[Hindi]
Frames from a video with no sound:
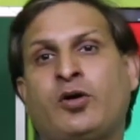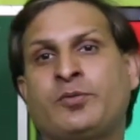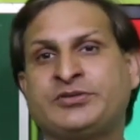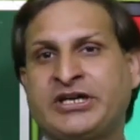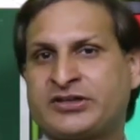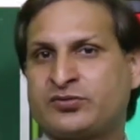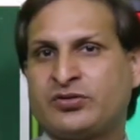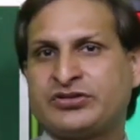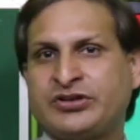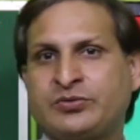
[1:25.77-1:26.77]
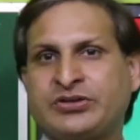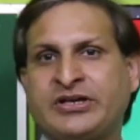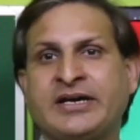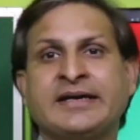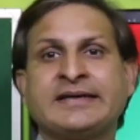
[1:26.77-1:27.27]
ऑब्जेक्ट्स कौन से होते
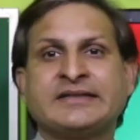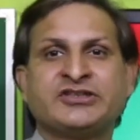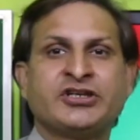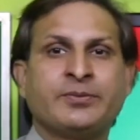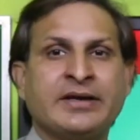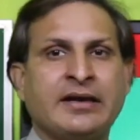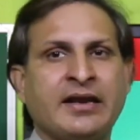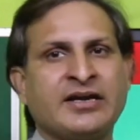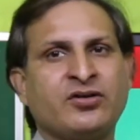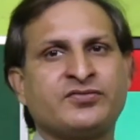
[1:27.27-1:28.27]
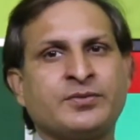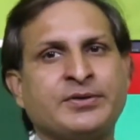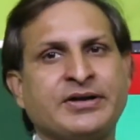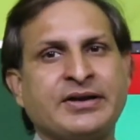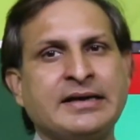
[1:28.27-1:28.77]
हैं जिनमें लाइन ऑफ
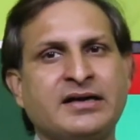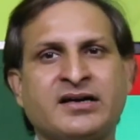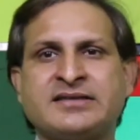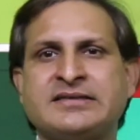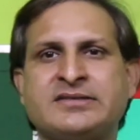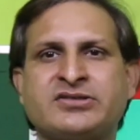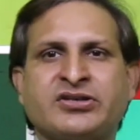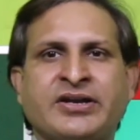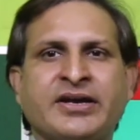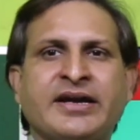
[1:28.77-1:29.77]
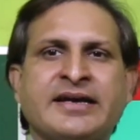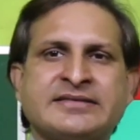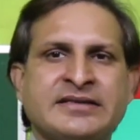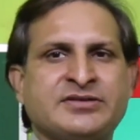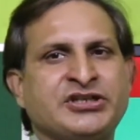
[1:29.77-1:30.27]
सिमेट्री एग्जिस्ट करे
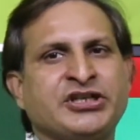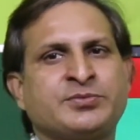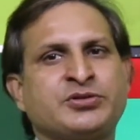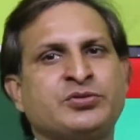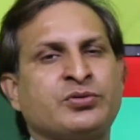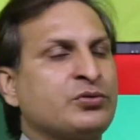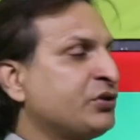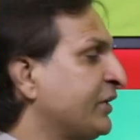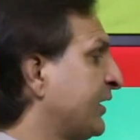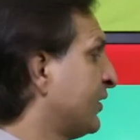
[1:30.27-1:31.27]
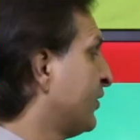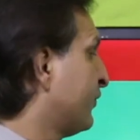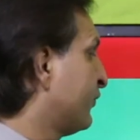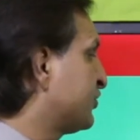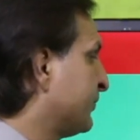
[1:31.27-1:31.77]
ऐसे शेप्स जो होती हैं
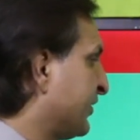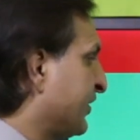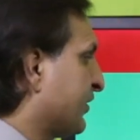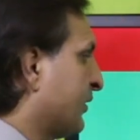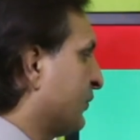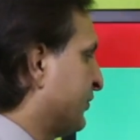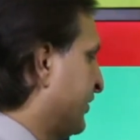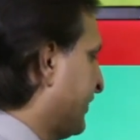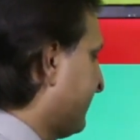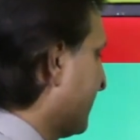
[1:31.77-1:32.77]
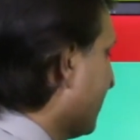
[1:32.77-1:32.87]
वो सिमेट्रिकल होती हैं